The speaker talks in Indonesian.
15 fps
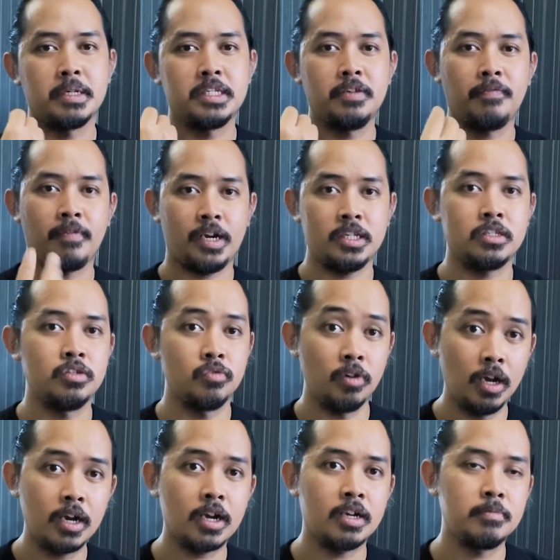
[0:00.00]
masih fresh
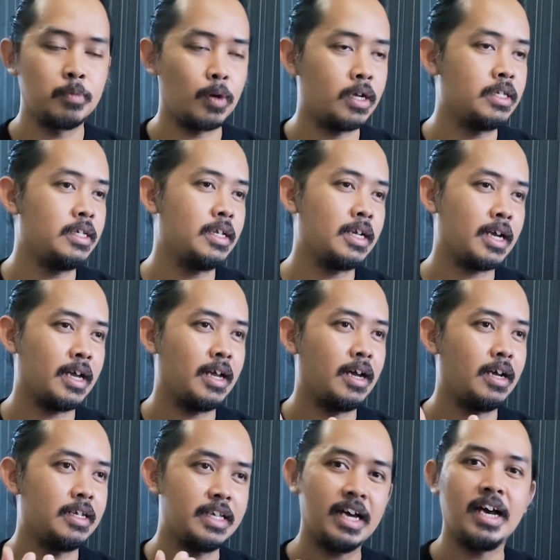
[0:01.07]
juga kan mukanya jadi kayak
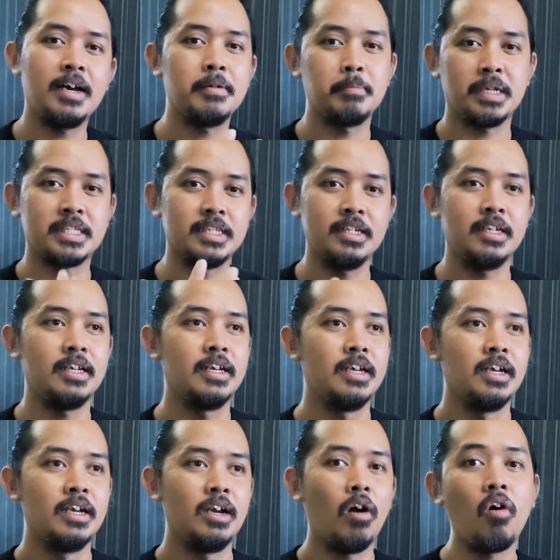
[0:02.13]
ya masih
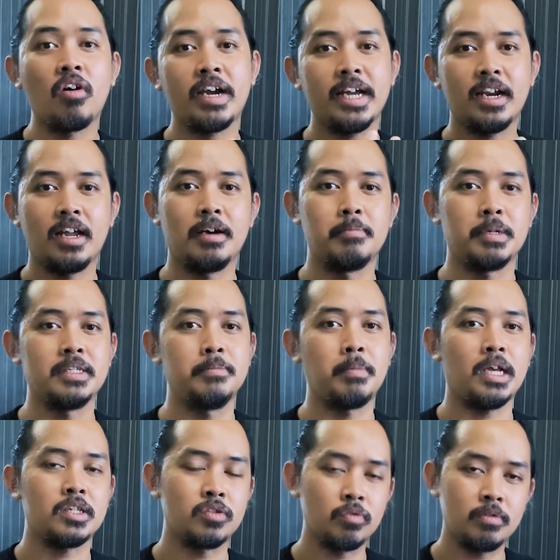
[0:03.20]
oke okay lah masih
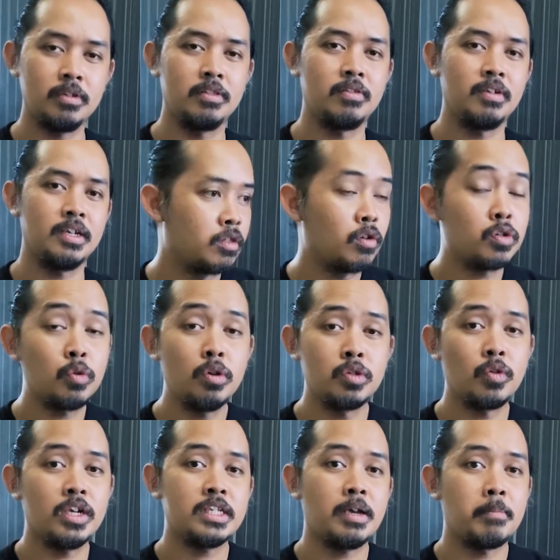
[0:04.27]
masuk gitu ya terus gue
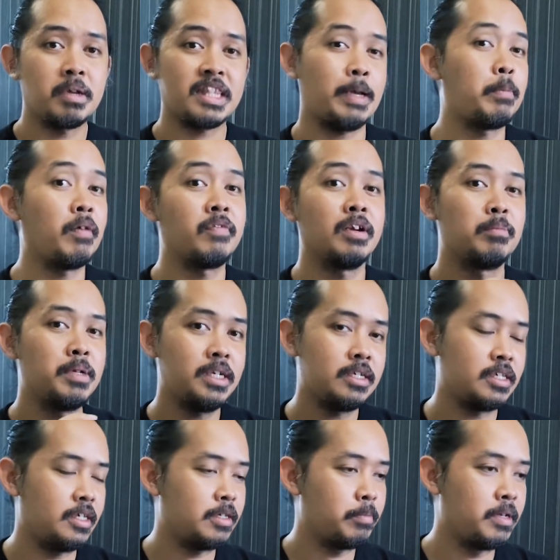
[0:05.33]
suka sama tema film ini
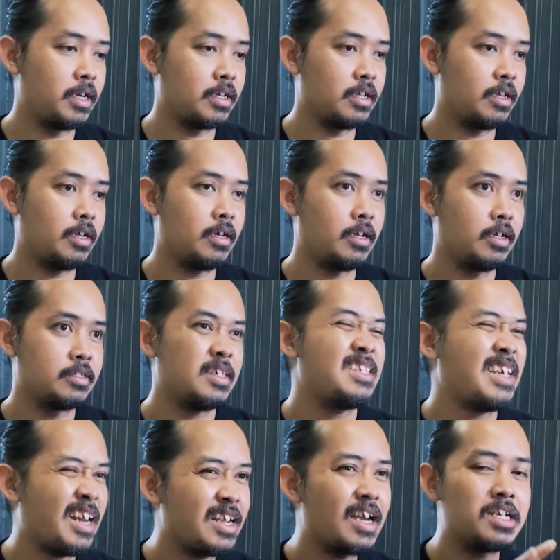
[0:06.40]
sih sebenarnya ya
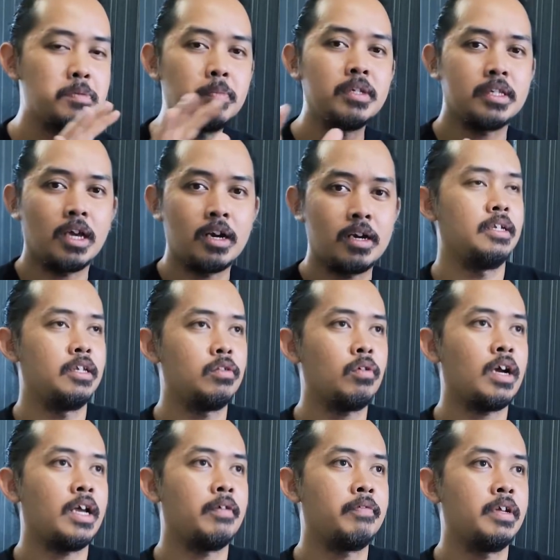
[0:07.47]
secara garis besar ini tuh
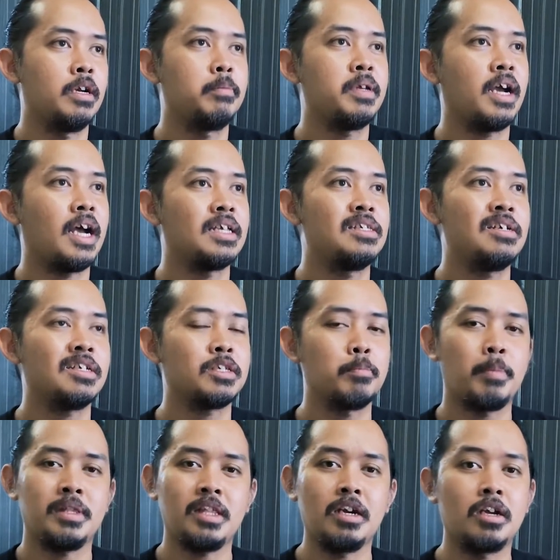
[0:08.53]
kayak film yang ngasih
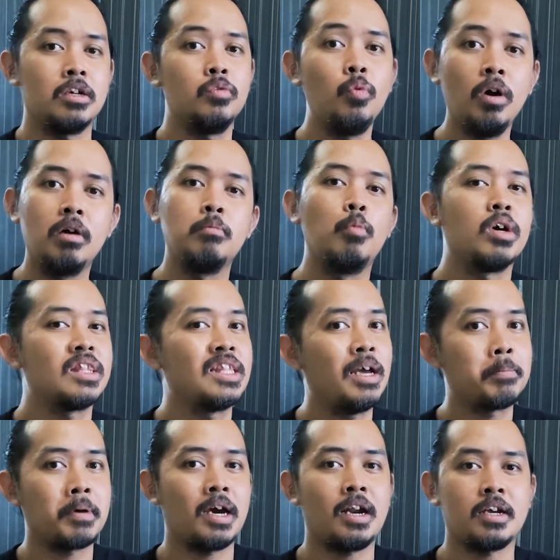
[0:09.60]
kesempatan kedua buat
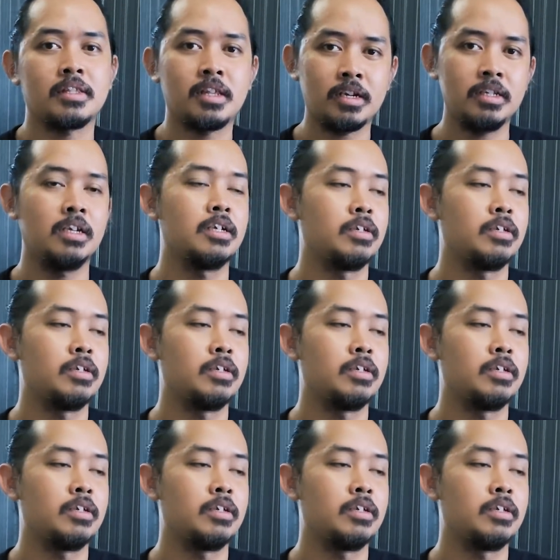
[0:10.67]
tiap karakternya